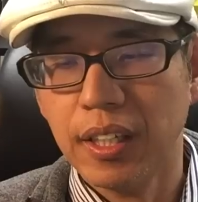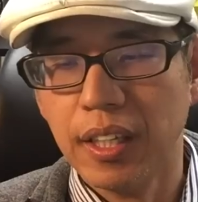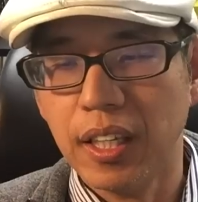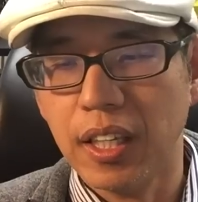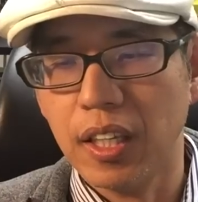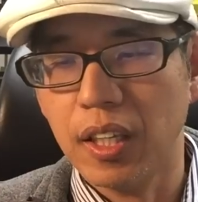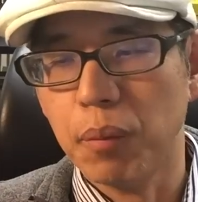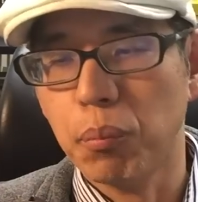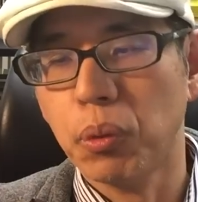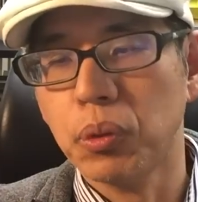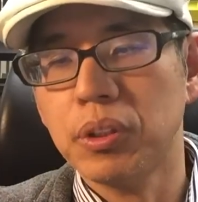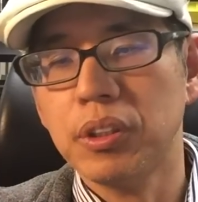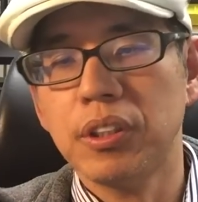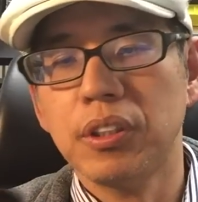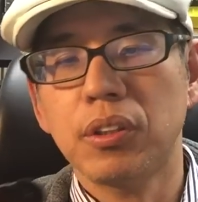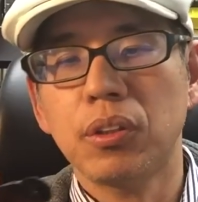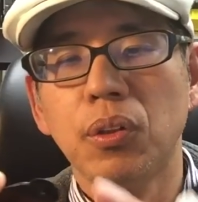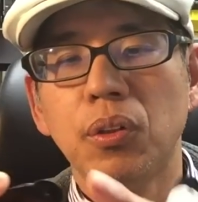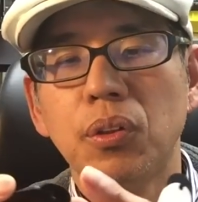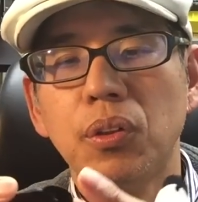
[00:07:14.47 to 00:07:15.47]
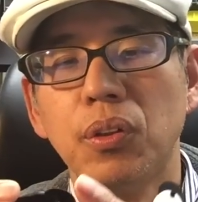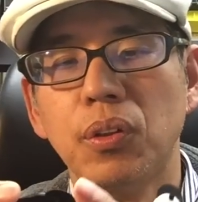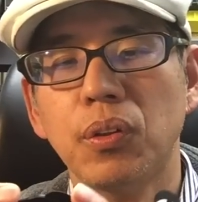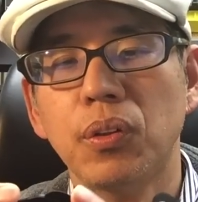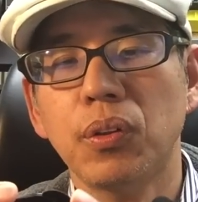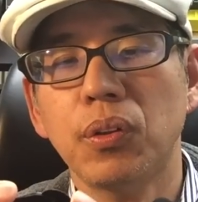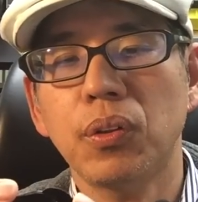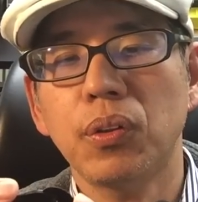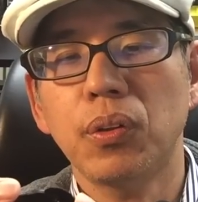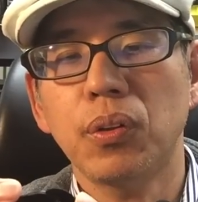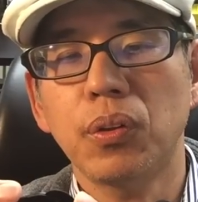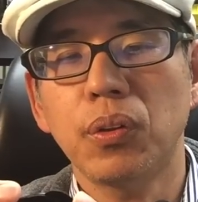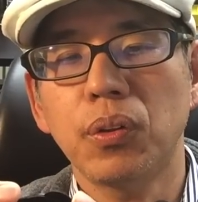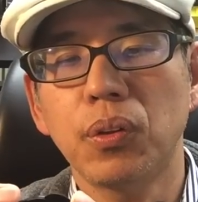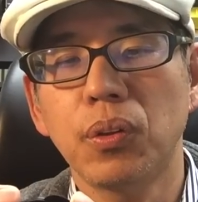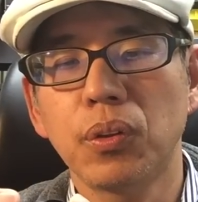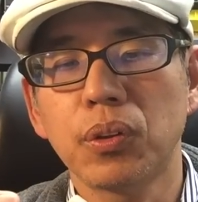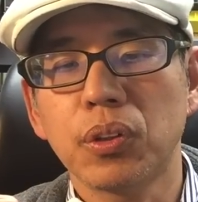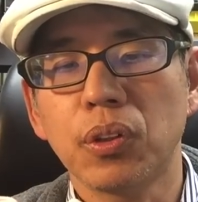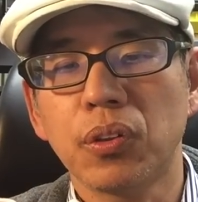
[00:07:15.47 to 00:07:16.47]
えー、ボディと
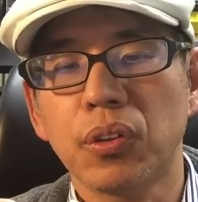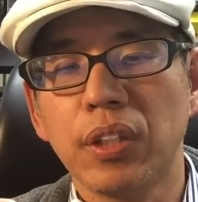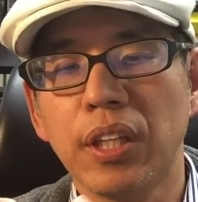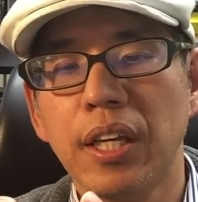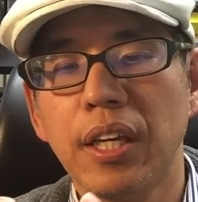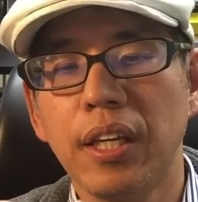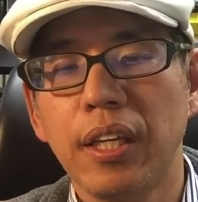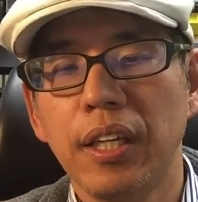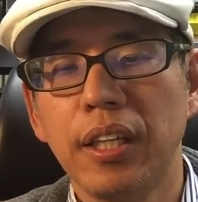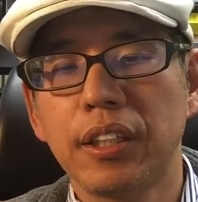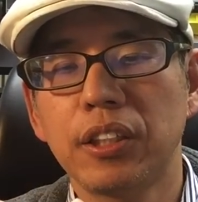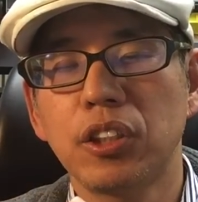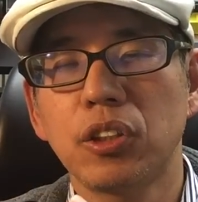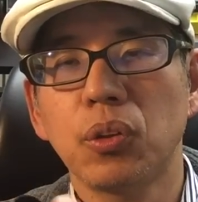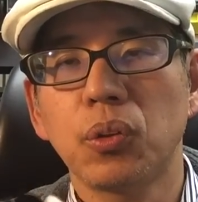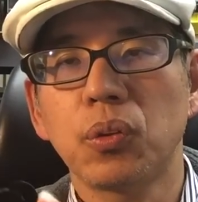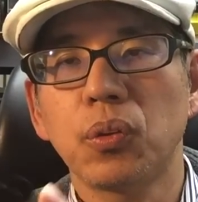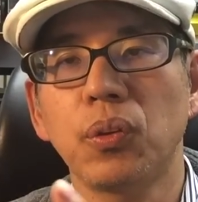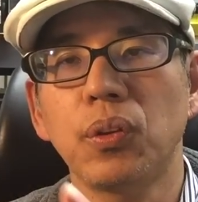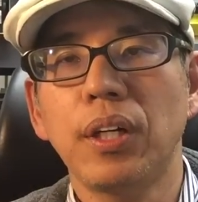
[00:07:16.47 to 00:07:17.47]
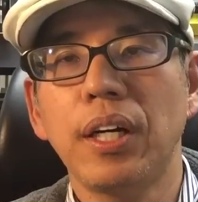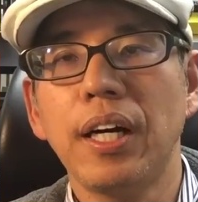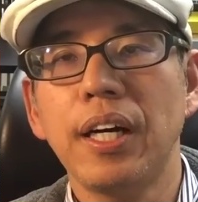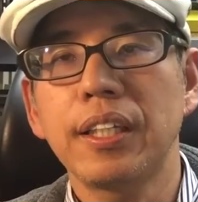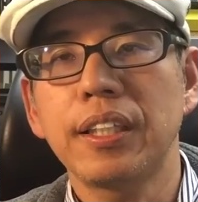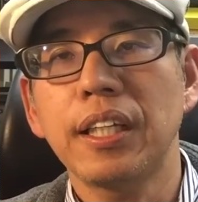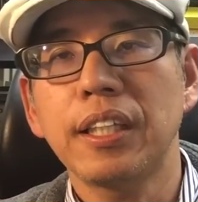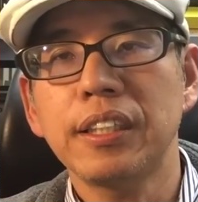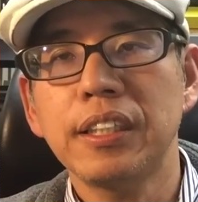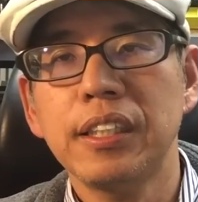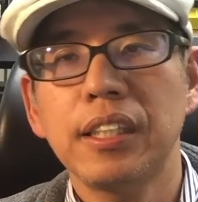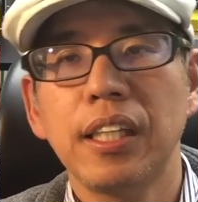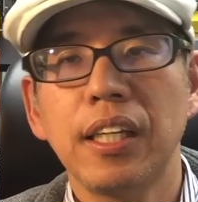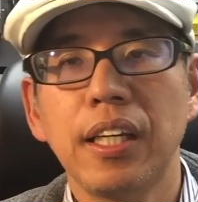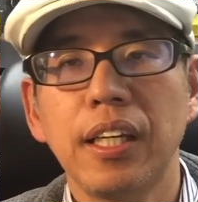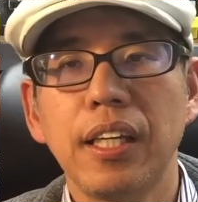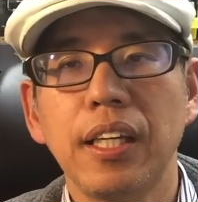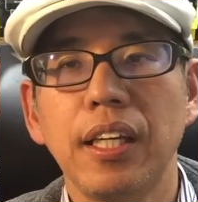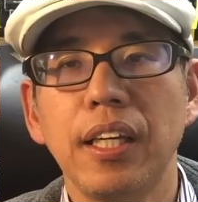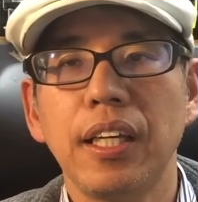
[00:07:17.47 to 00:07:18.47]
そのね液晶の間に、
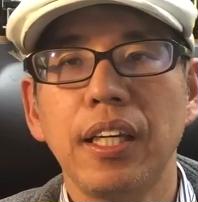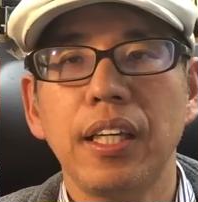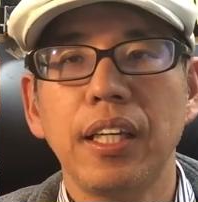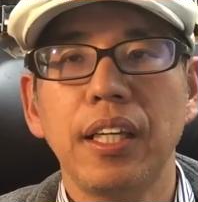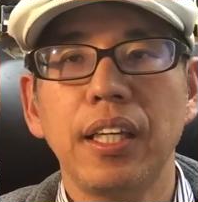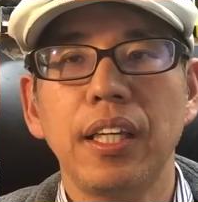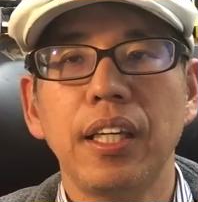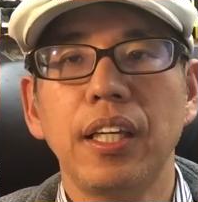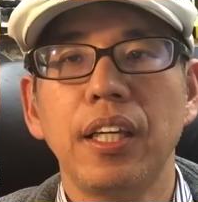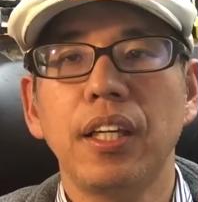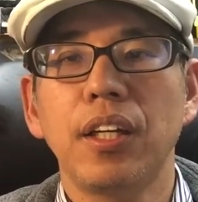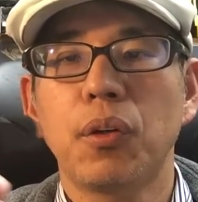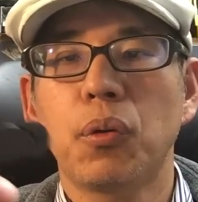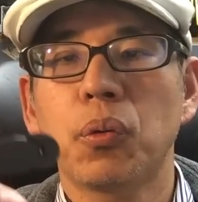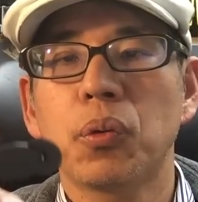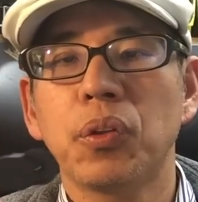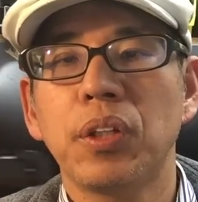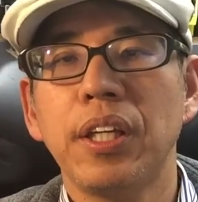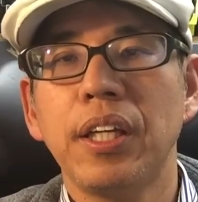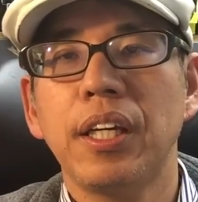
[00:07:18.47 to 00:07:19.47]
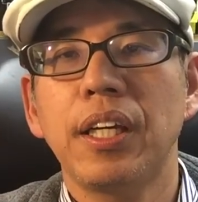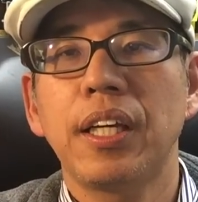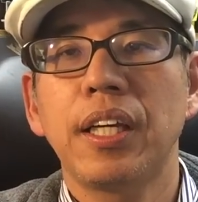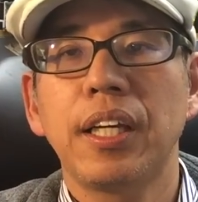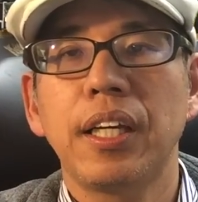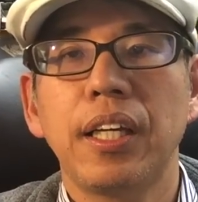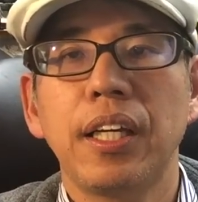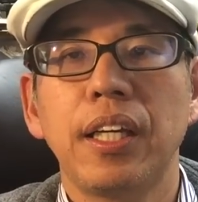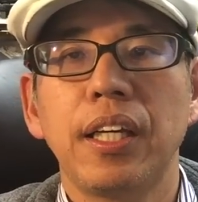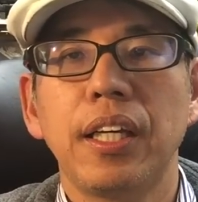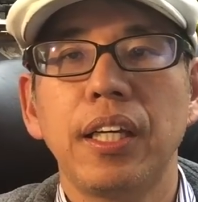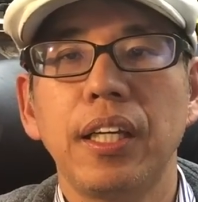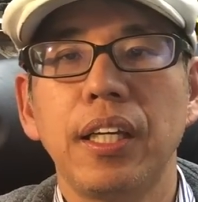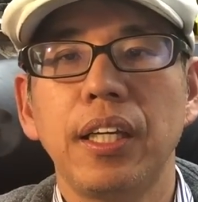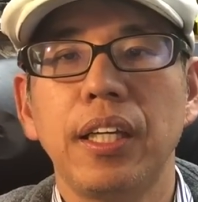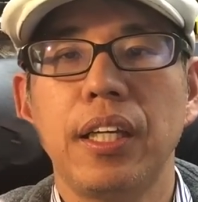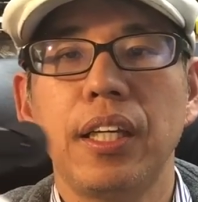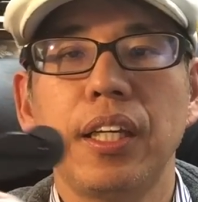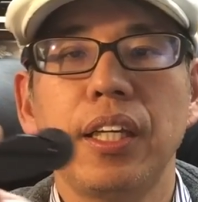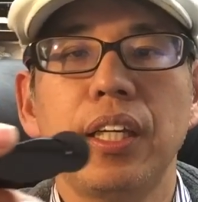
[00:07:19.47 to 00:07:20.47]
えー、このね、
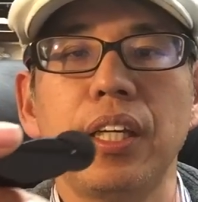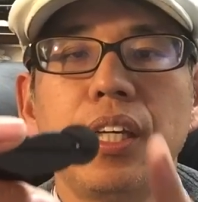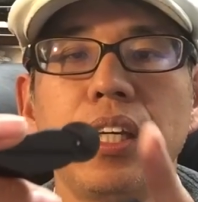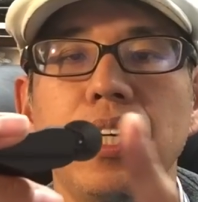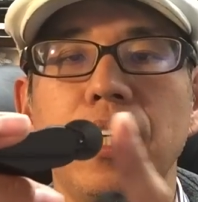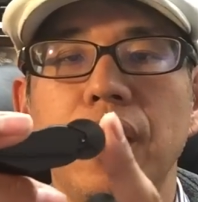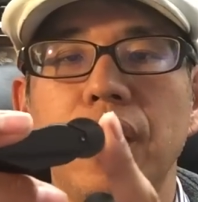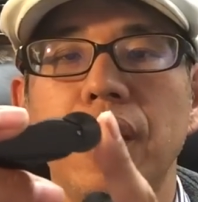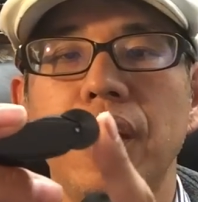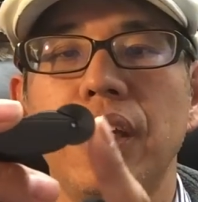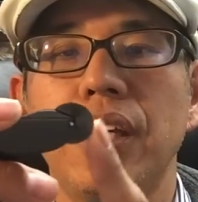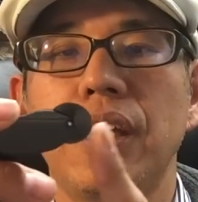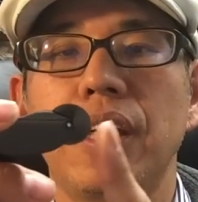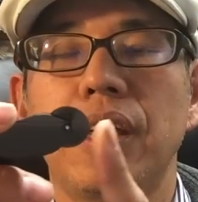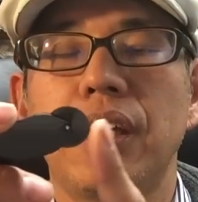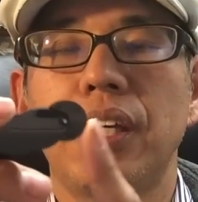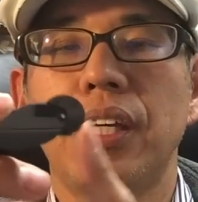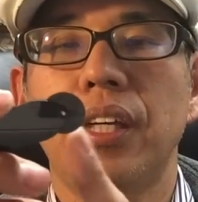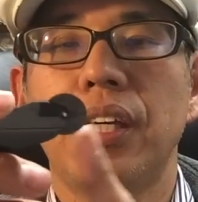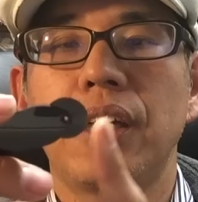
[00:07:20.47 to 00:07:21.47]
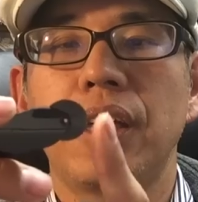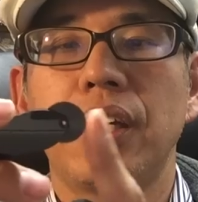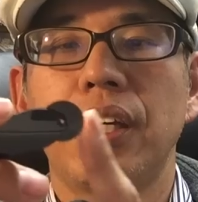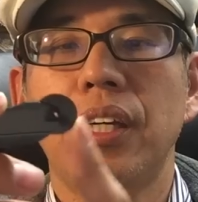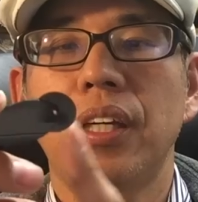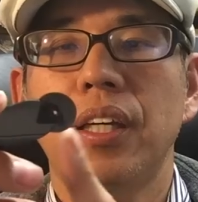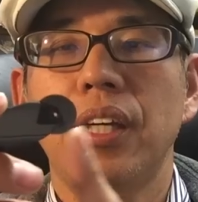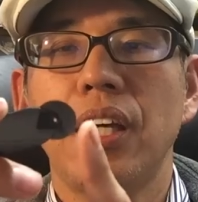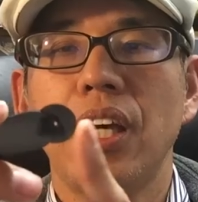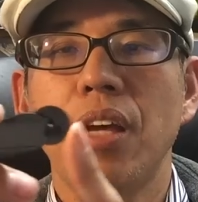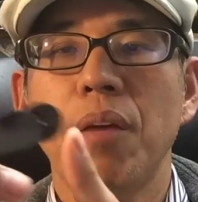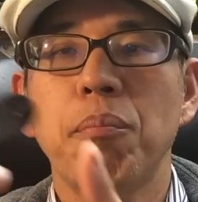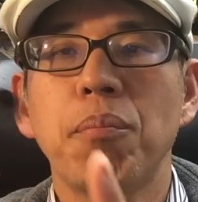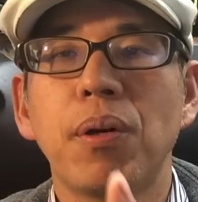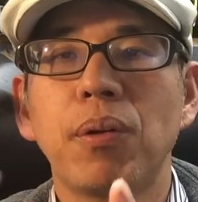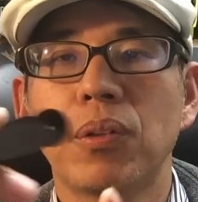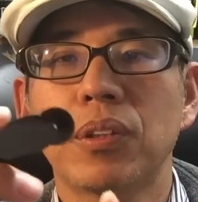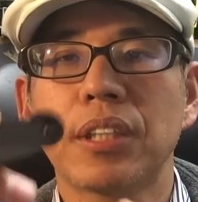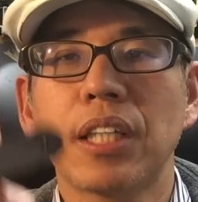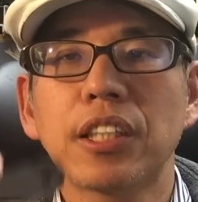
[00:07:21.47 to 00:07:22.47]
えー、円
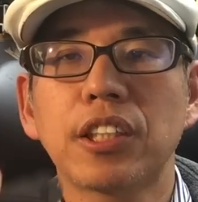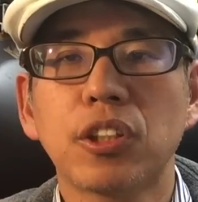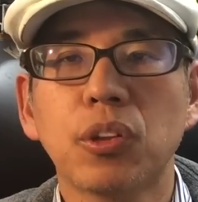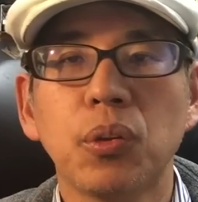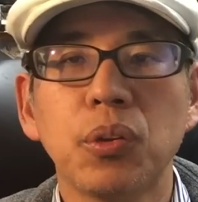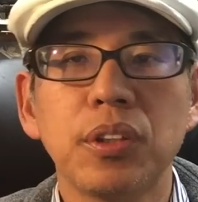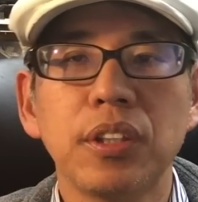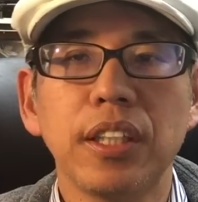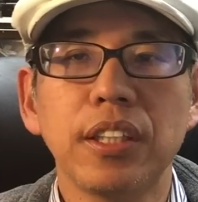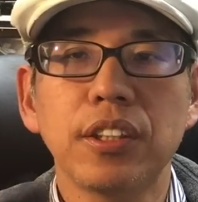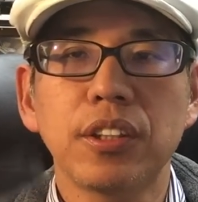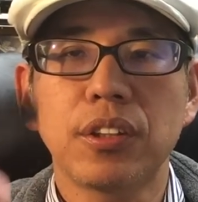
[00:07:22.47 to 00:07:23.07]
盤を差し込んで